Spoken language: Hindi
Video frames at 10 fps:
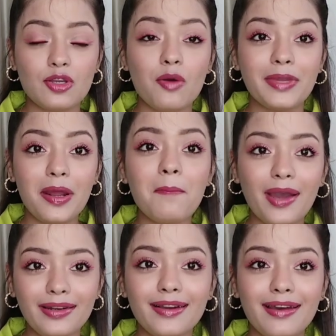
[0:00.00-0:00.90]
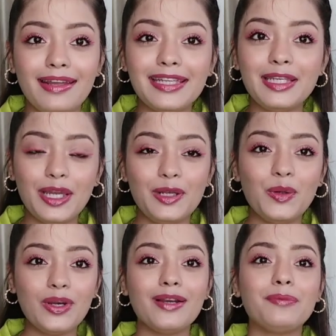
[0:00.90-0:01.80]
ड्रेस है और मेरा मन कर रहा है कि ये
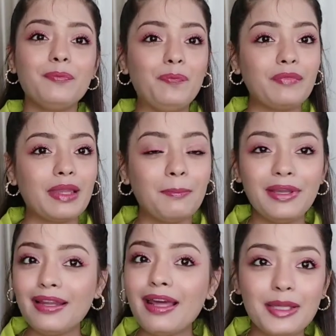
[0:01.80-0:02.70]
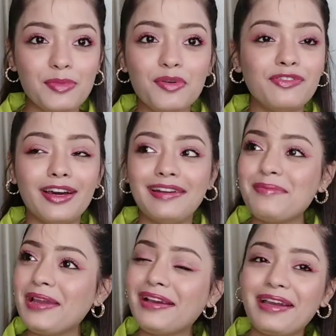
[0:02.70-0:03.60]
लुक बिना रिमूव
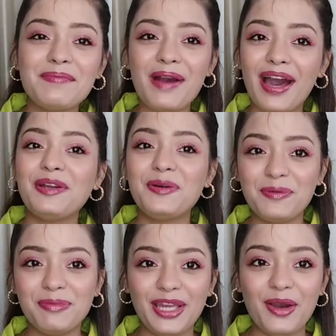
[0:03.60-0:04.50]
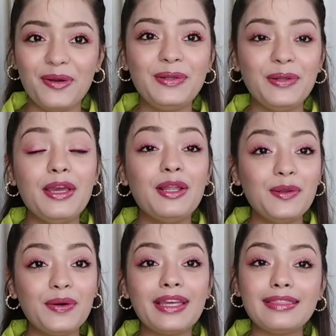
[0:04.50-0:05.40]
करे मैं कहीं बाहर घूम के आऊँ
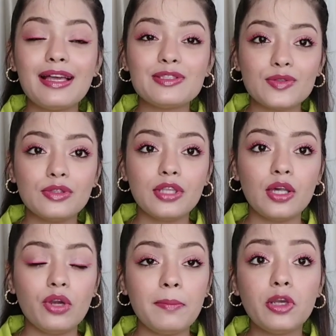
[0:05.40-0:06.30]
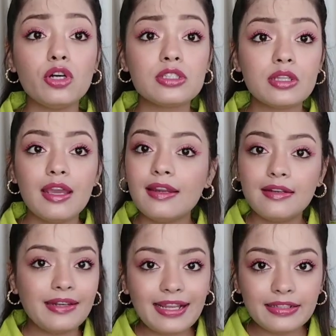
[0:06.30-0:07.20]
लुक इतना सुंदर हुआ है बिकॉज
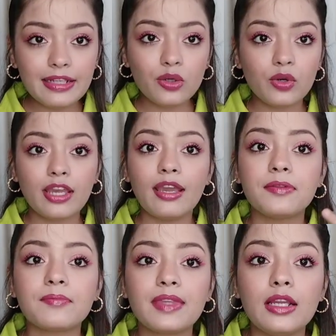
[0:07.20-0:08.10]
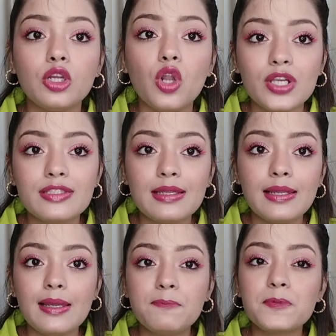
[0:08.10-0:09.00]
ट्रेंडी लुक है
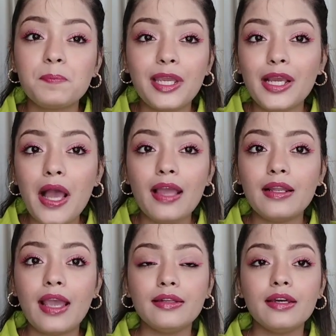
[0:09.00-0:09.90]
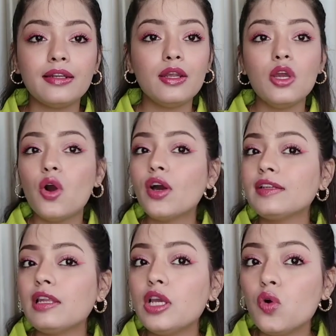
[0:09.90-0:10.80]
ग्लॉसी लिप्स पिंक आईलाइनर
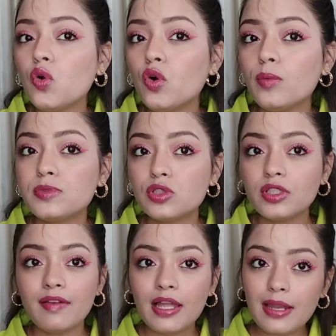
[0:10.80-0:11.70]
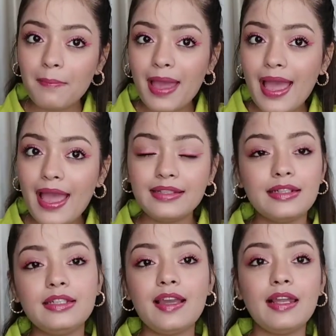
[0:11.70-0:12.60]
और ये वाले हुप्स ये वाला
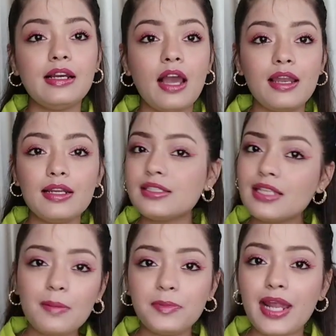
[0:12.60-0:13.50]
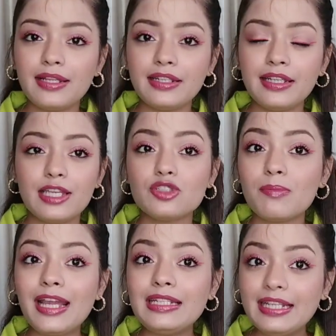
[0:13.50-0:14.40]
बैंड ये वाला कलर सब ट्रेंडी है
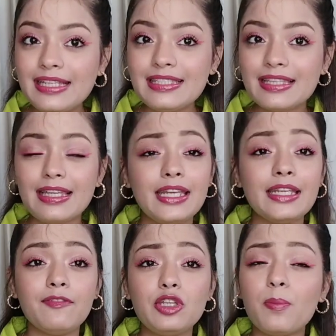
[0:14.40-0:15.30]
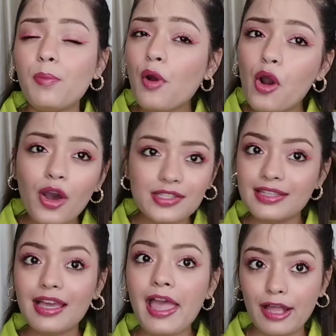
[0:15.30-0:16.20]
सो माय टीन्स के लिए ये वीडियो
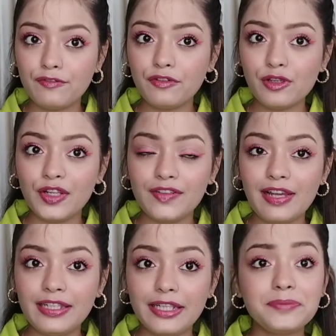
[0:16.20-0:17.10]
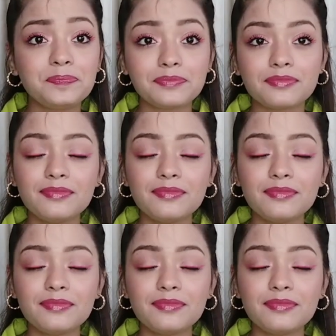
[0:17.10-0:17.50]
बहुत ज़्यादा हेल्पफुल होने वाली है